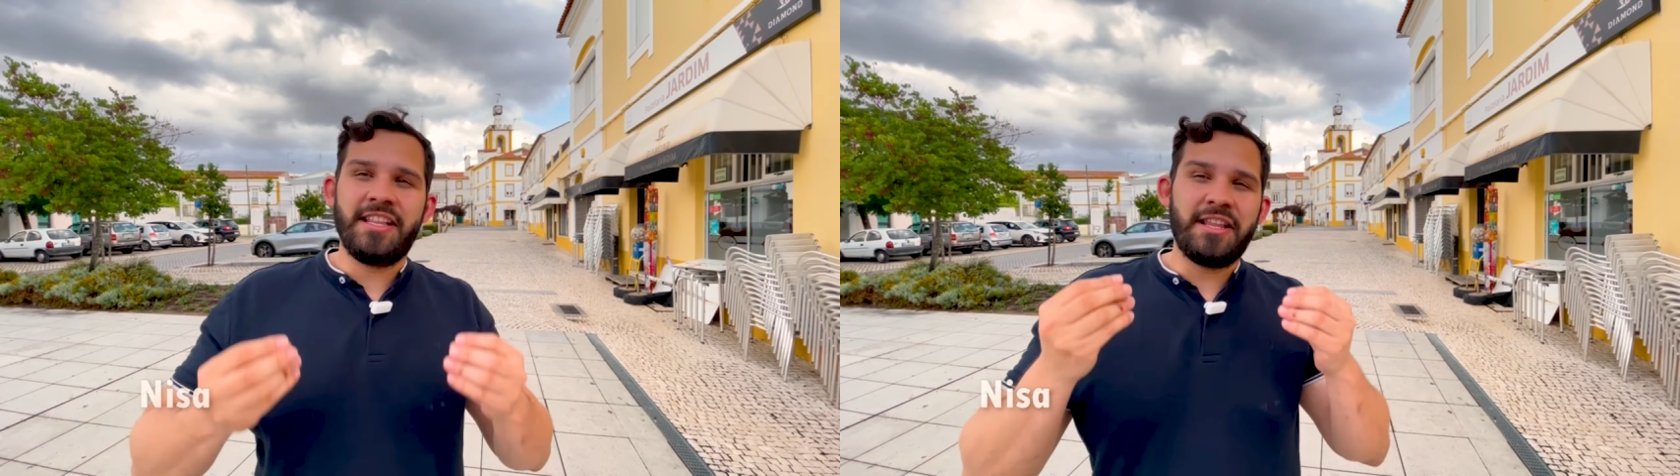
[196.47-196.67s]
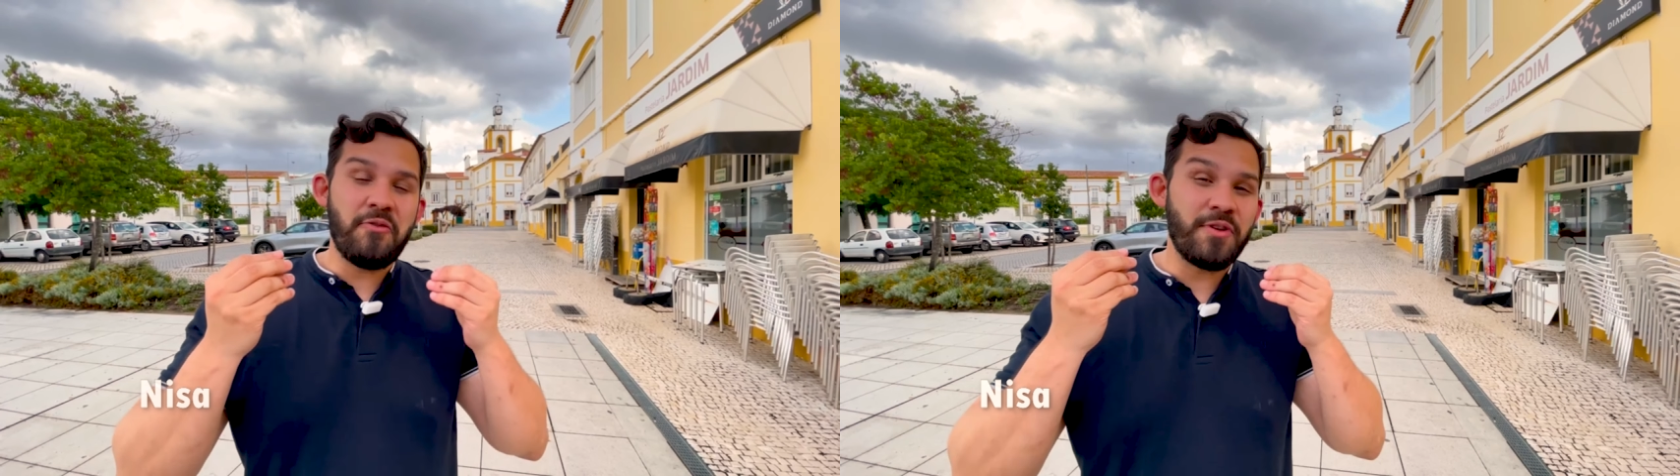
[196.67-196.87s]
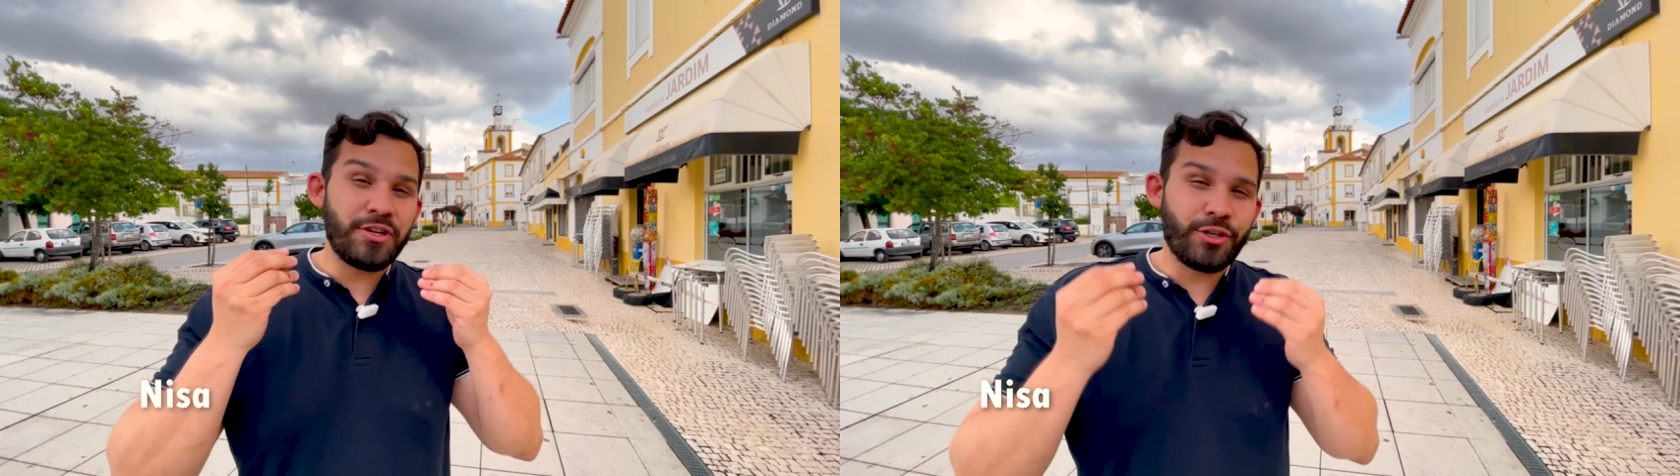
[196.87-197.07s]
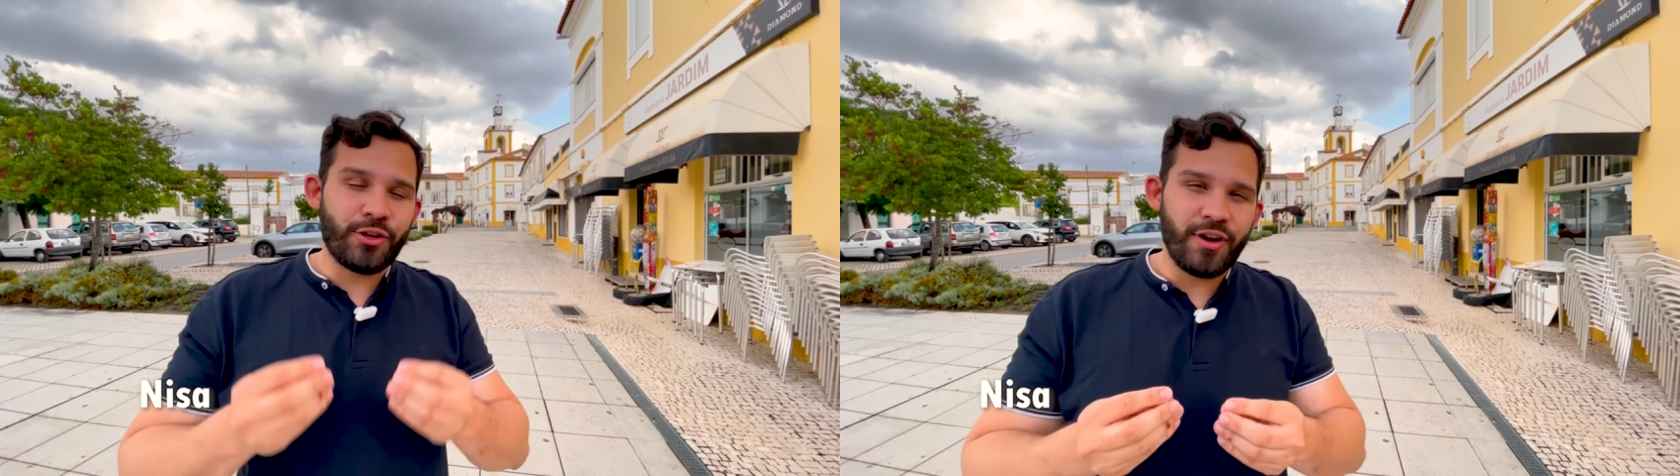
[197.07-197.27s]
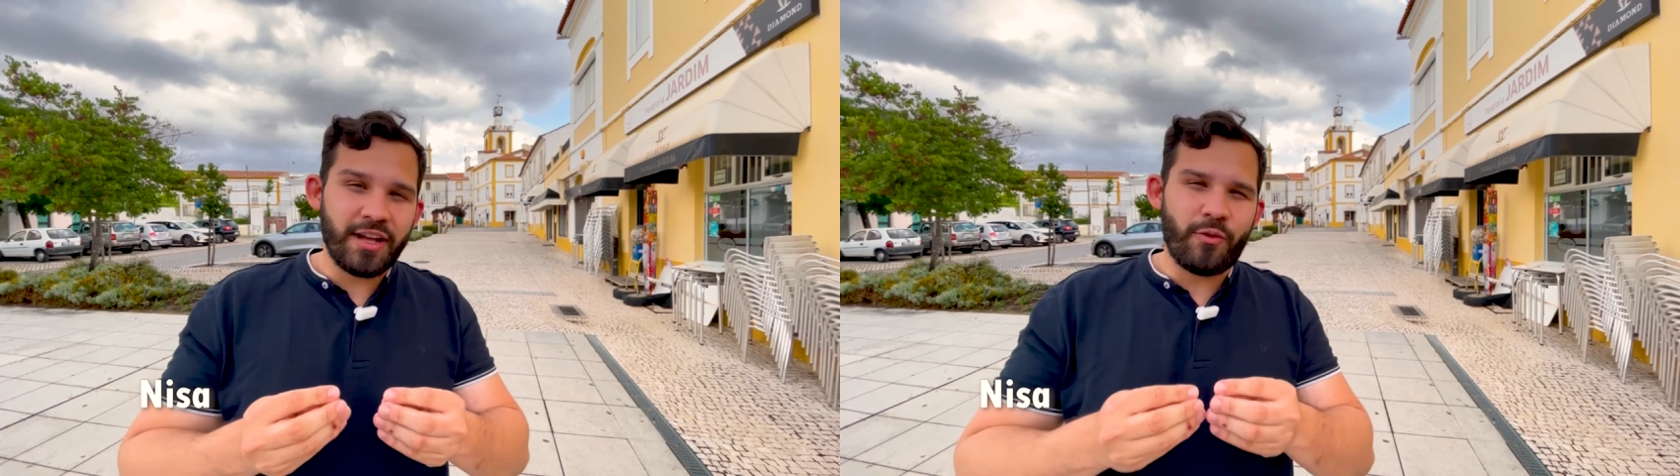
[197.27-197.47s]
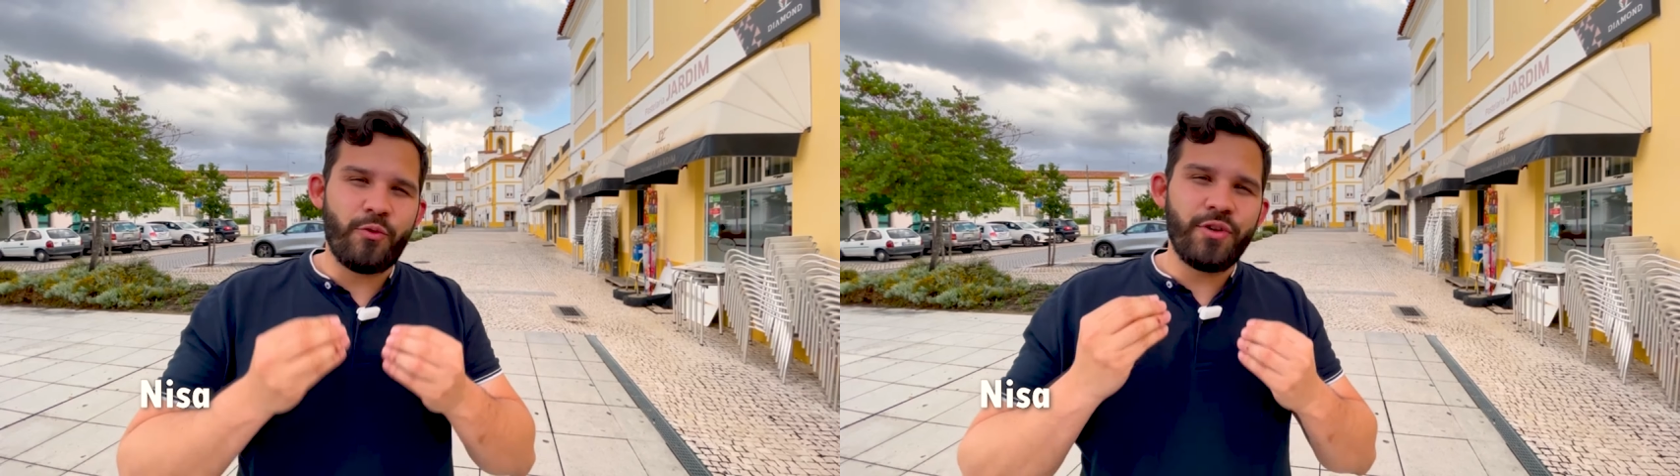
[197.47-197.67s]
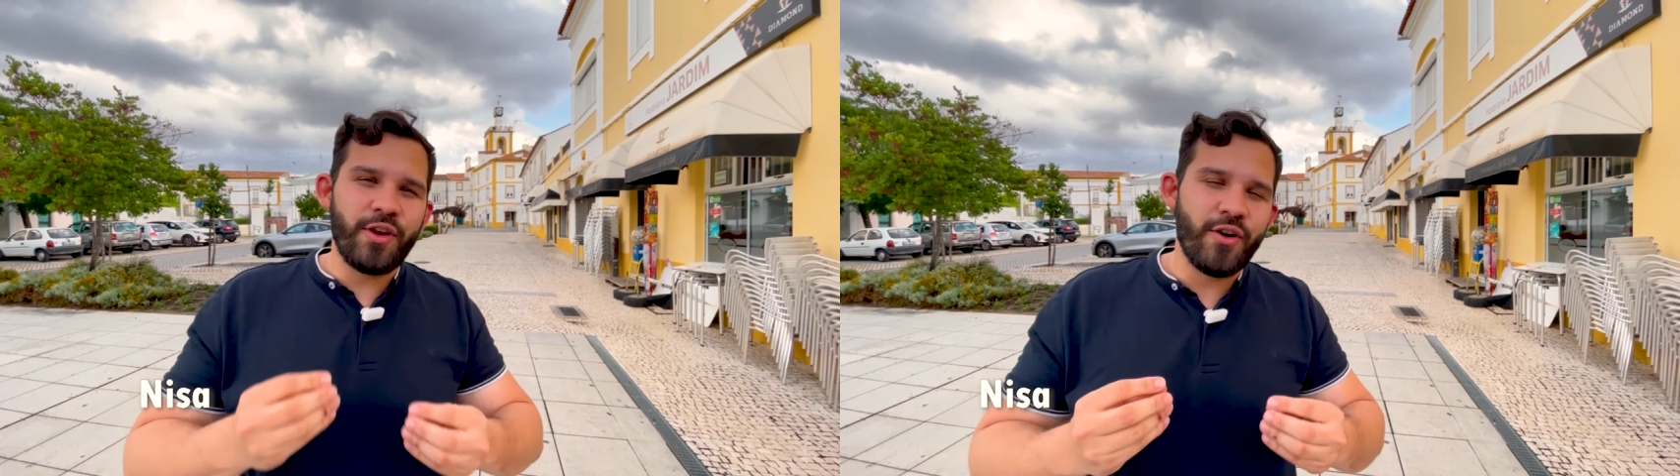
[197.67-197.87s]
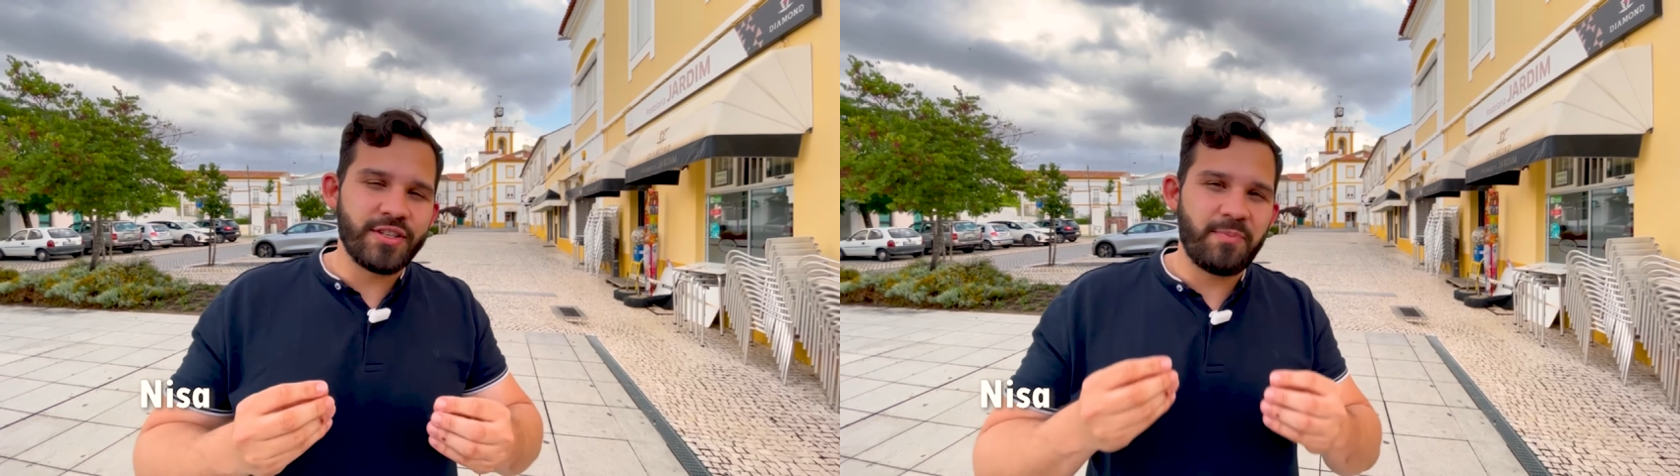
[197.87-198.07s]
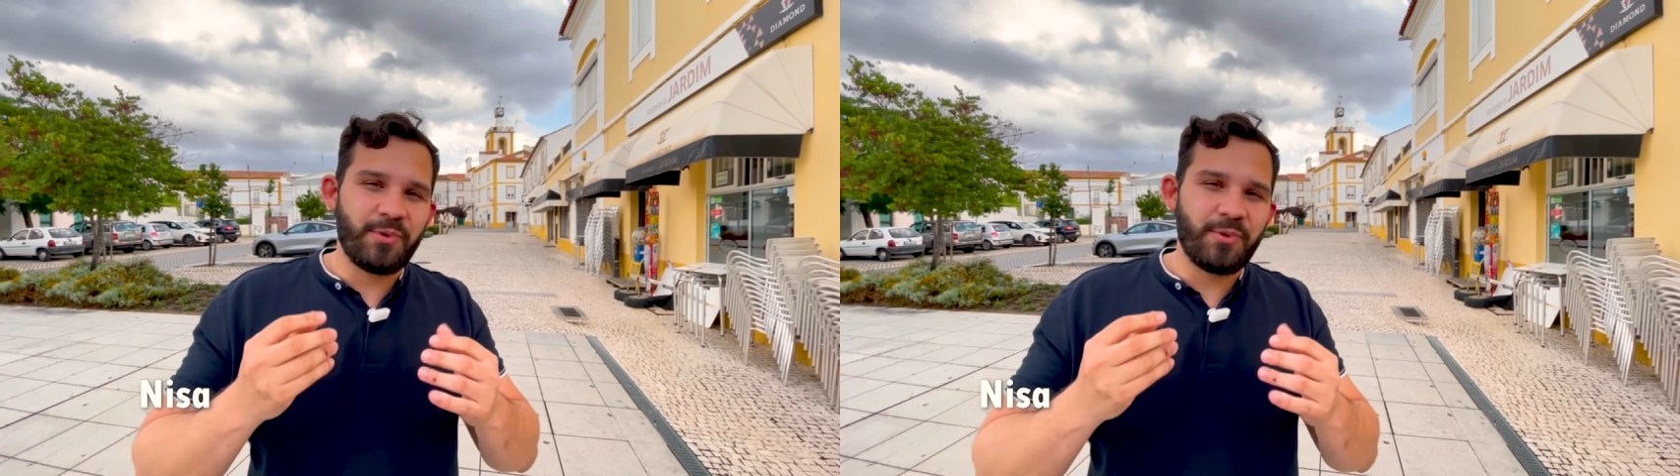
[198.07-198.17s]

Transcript: que tem uma história curiosa